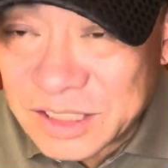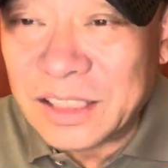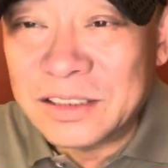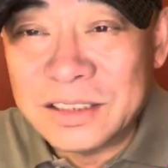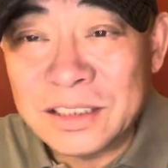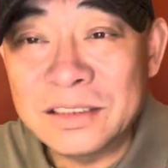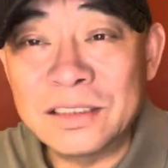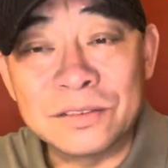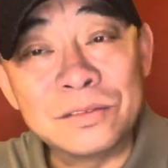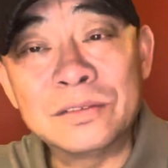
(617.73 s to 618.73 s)
战争
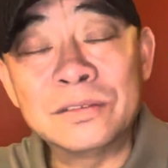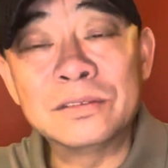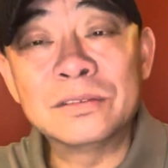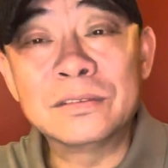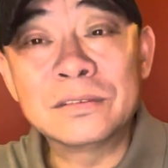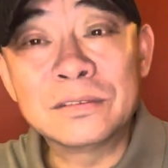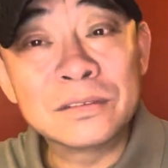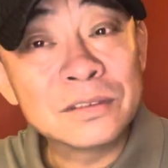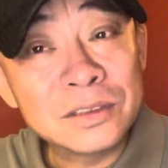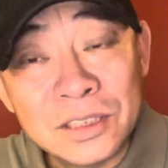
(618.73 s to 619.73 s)
的
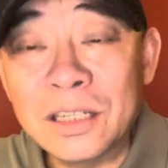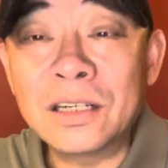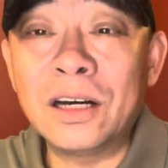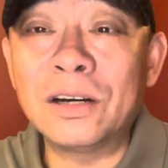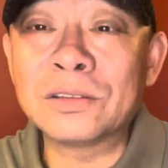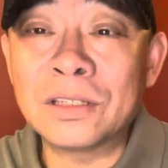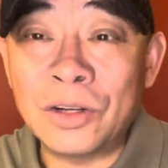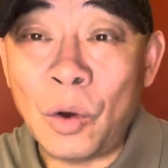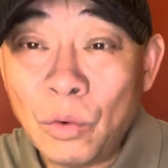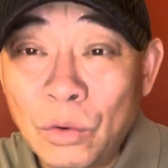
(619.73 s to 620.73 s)
可靠的、
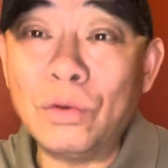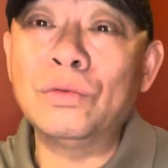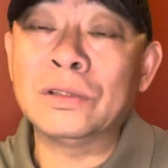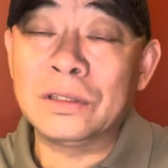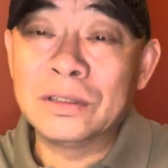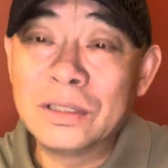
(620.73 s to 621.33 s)
牢固的、